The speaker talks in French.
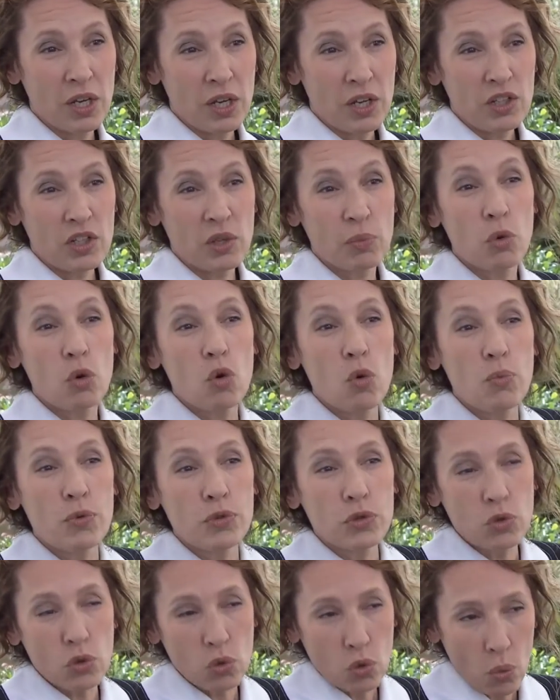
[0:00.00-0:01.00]
j'ai beaucoup
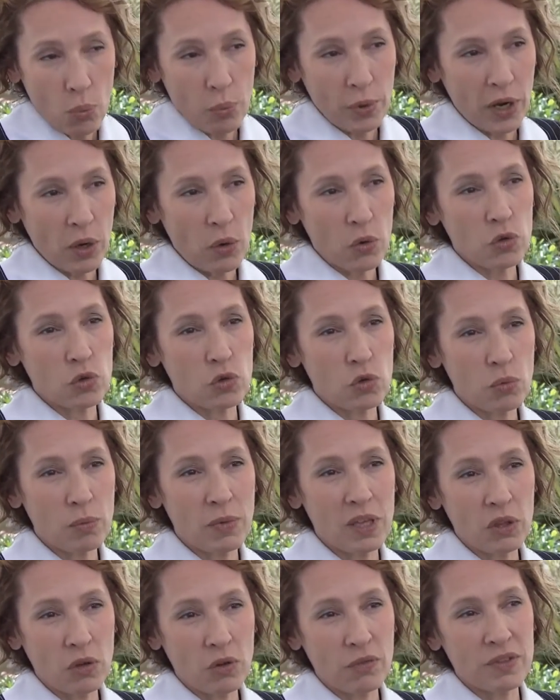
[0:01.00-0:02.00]
plus de compréhension
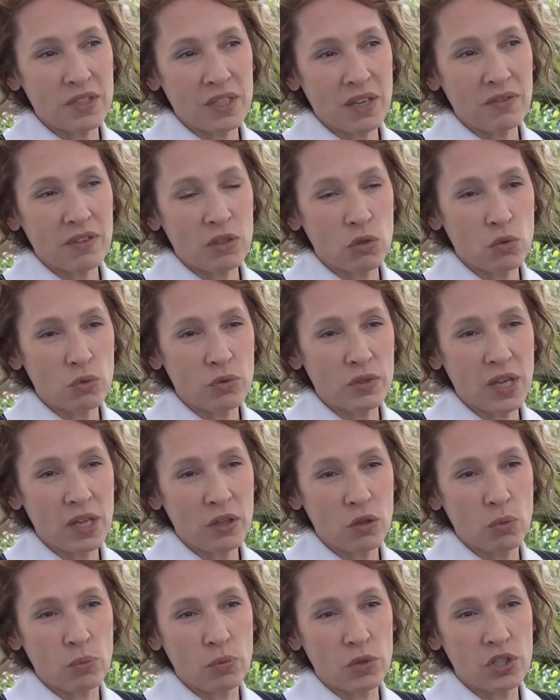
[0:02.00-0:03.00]
maintenant vis-à-vis -vis de tout ça
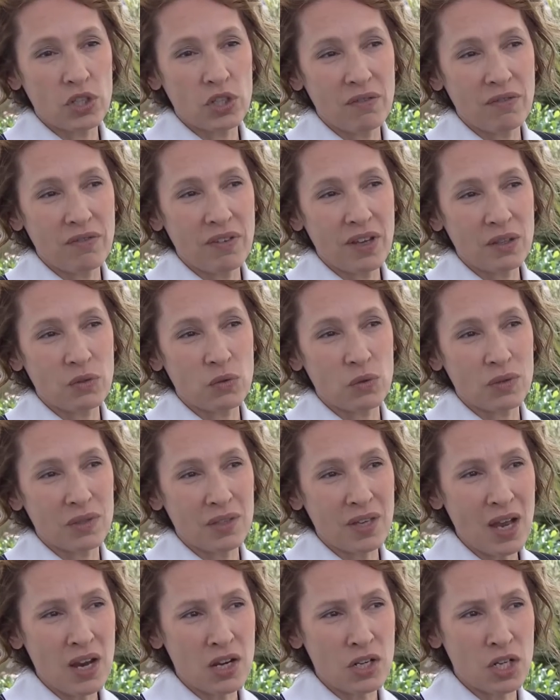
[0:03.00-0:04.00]
depuis fait ce
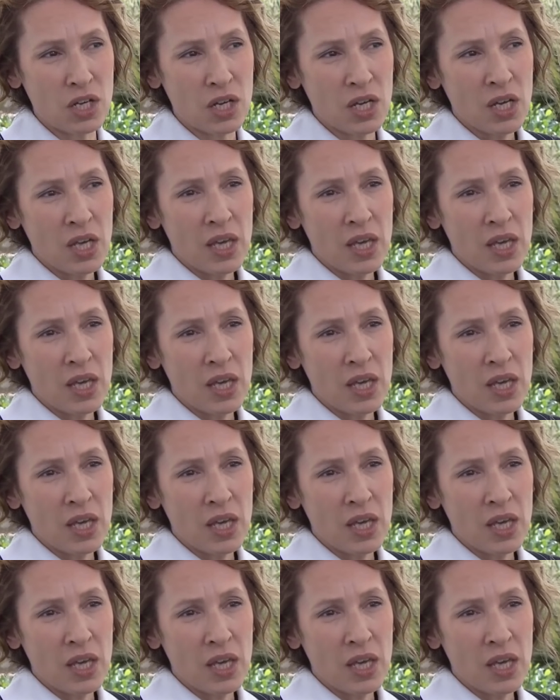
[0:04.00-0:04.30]
stage.